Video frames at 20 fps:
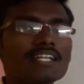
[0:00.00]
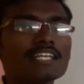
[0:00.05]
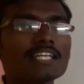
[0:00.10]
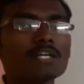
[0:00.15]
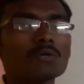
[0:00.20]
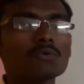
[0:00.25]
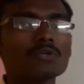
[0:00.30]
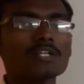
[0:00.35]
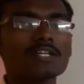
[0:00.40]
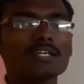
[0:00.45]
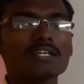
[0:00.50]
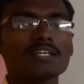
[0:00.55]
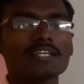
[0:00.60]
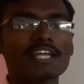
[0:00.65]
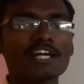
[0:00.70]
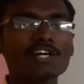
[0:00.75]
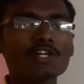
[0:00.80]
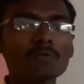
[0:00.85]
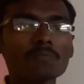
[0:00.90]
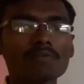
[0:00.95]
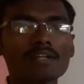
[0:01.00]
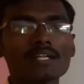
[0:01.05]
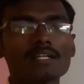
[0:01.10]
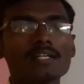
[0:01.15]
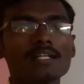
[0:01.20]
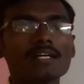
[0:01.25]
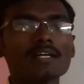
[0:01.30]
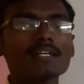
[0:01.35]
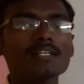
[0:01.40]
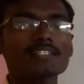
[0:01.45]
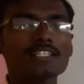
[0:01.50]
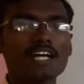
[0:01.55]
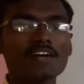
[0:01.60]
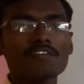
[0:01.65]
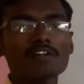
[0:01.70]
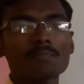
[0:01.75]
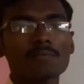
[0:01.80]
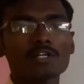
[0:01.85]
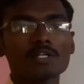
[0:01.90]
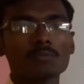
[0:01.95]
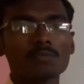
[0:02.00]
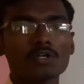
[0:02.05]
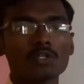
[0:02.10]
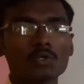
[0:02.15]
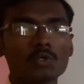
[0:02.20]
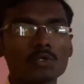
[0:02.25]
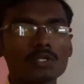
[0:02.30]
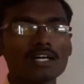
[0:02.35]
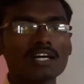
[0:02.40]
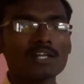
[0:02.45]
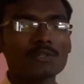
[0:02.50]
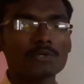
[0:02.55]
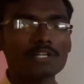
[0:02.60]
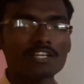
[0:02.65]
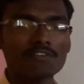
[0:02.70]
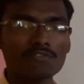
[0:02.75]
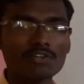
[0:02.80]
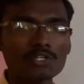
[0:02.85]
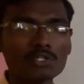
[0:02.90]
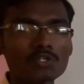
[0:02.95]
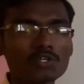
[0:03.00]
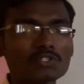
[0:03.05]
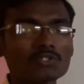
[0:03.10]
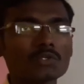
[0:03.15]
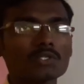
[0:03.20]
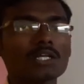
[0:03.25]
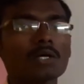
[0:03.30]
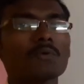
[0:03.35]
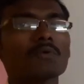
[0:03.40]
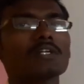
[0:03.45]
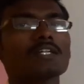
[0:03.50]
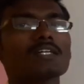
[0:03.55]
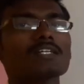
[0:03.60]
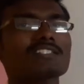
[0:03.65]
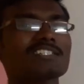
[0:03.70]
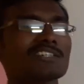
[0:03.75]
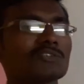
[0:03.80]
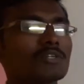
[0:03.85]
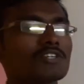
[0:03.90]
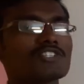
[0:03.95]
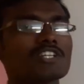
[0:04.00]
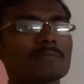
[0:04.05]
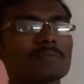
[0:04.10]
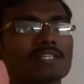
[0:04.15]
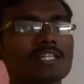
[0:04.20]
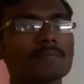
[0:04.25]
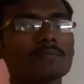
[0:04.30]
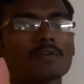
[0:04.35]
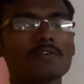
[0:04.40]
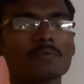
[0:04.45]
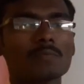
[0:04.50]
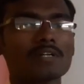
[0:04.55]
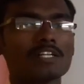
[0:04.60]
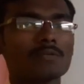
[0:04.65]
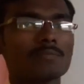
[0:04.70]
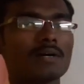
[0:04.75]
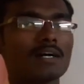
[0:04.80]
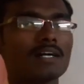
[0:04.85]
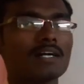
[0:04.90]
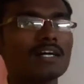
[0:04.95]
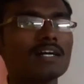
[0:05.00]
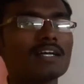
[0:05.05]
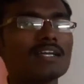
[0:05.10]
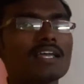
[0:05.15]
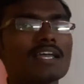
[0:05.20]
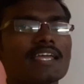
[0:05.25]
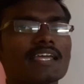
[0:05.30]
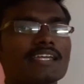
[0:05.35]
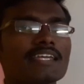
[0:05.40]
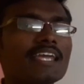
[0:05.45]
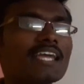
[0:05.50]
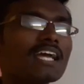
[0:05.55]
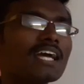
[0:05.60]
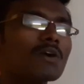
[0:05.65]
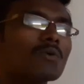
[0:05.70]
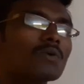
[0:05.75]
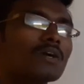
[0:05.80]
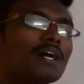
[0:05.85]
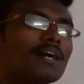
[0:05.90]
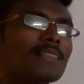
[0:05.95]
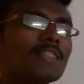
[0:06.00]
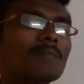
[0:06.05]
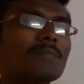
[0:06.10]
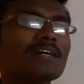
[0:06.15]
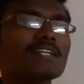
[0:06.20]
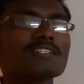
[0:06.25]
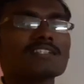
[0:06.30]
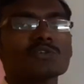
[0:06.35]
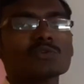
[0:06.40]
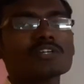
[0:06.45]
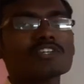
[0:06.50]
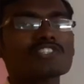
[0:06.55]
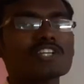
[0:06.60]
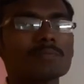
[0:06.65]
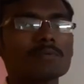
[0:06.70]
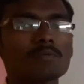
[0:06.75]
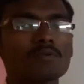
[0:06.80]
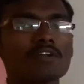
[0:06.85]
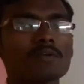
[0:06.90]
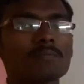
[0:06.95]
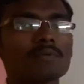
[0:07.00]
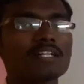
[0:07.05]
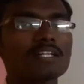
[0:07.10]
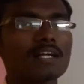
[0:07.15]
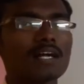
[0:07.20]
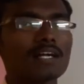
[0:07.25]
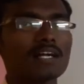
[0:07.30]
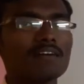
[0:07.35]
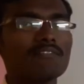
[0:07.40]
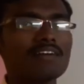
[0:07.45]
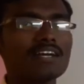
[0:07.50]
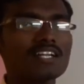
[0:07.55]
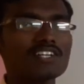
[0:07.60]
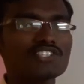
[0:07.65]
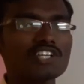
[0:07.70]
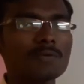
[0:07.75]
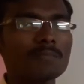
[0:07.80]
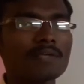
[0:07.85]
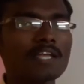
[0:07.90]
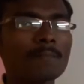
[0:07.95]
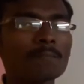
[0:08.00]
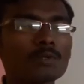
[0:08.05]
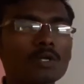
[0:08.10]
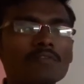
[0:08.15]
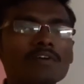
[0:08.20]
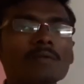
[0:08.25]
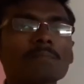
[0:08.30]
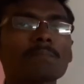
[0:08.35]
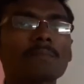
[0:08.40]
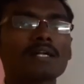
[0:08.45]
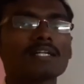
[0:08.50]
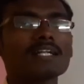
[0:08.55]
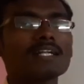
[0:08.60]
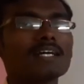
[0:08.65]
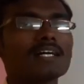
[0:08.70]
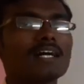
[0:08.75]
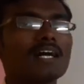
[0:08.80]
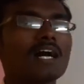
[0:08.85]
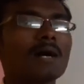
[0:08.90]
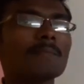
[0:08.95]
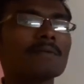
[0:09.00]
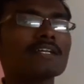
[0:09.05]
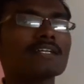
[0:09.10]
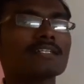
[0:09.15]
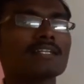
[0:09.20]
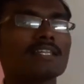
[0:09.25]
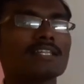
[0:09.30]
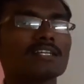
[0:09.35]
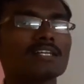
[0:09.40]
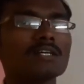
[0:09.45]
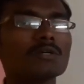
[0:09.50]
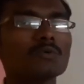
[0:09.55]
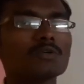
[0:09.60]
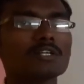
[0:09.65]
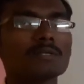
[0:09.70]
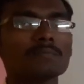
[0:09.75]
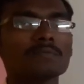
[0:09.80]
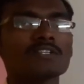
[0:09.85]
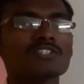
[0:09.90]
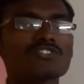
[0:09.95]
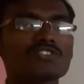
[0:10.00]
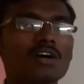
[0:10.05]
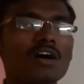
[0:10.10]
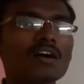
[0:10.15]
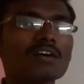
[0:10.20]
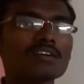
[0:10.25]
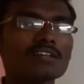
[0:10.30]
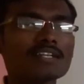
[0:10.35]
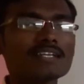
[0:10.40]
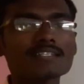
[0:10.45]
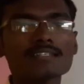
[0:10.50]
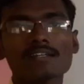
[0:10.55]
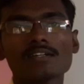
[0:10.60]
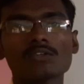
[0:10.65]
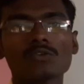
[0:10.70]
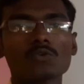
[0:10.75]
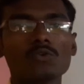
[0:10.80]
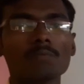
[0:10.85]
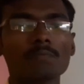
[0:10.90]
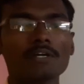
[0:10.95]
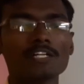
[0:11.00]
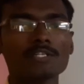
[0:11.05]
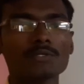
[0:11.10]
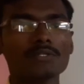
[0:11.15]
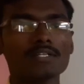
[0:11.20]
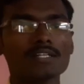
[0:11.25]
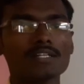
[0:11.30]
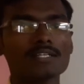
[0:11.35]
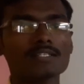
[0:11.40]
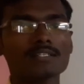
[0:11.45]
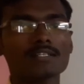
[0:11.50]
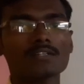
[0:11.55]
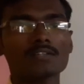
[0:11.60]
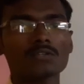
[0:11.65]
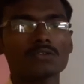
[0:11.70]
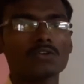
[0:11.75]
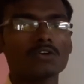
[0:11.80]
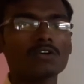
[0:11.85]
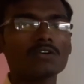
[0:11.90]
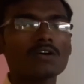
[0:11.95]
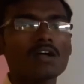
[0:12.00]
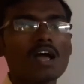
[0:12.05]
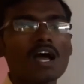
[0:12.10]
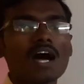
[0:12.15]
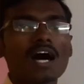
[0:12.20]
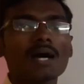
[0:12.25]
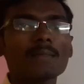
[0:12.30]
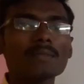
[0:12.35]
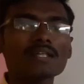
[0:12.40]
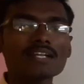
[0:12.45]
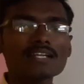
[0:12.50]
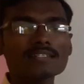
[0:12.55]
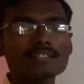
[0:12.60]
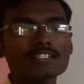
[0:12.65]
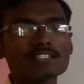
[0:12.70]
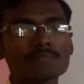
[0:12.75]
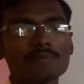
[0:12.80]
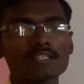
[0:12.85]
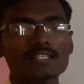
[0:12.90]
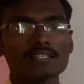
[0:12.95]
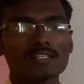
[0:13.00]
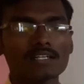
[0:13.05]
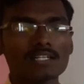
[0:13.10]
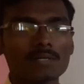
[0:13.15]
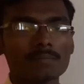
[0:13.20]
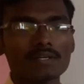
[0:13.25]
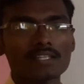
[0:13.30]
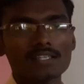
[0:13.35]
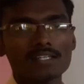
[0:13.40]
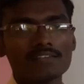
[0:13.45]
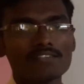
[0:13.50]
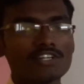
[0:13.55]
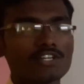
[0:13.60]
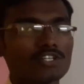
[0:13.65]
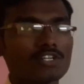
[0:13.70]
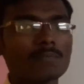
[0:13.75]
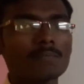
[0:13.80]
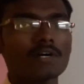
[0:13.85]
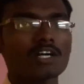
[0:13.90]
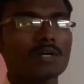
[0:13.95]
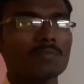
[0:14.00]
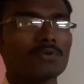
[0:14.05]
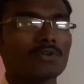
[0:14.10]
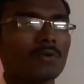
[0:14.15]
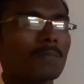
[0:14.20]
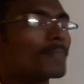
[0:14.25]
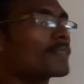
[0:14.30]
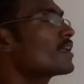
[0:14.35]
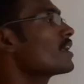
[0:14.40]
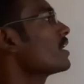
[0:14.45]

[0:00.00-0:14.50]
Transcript: நீங்கள் ஒரு ஏரோப்ளைனில் ட்ராவல் பண்ணும்போது கூட அதோடைய விண்டோஸ் கூட உங்களுக்கு சர்க்குலர் ஷேப்பில் தான் ப்ரொவைட் பண்ணியிருப்பாங்க ஏன் அவங்க அந்த மாதிரி சர்க்குலர் ஷேப்பில் ப்ரொவைட் பண்ணியிருக்காங்க வேறு ஷேப் ஏன் ப்ரொவைட் பண்ணலை அப்படிங்கிறதுக்கு ஒரு ஸ்ட்ராங் ரீசன் இருக்கும் பர்டிகுலர் ரீசன் இருக்கும் அந்த ரீசன்ஸ் பற்றி தான் நம்ம இந்த வீடியோவில் பார்க்க போகிறோம்